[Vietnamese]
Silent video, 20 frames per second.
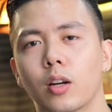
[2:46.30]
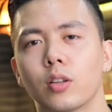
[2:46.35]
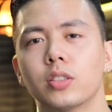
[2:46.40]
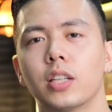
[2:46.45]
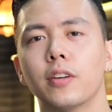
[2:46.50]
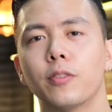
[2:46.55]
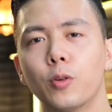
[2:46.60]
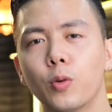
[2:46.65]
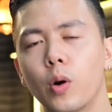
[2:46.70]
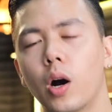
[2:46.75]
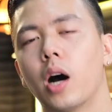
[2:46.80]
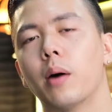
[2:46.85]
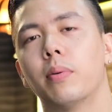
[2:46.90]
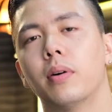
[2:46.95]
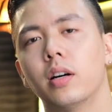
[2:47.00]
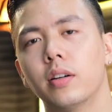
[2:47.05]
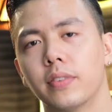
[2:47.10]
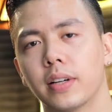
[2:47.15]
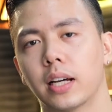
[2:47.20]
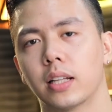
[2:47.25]
nó sẽ phù hợp
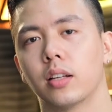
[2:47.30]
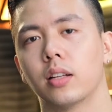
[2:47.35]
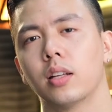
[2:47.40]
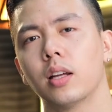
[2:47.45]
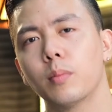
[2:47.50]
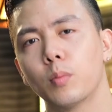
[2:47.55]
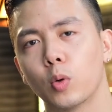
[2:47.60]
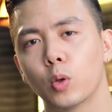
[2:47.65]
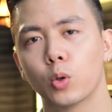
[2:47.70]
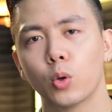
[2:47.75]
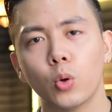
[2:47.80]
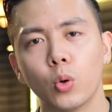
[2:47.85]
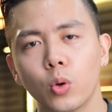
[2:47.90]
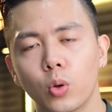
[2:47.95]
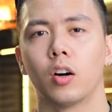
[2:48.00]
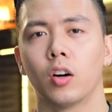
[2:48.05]
hơn với cả thời tiết mùa thu.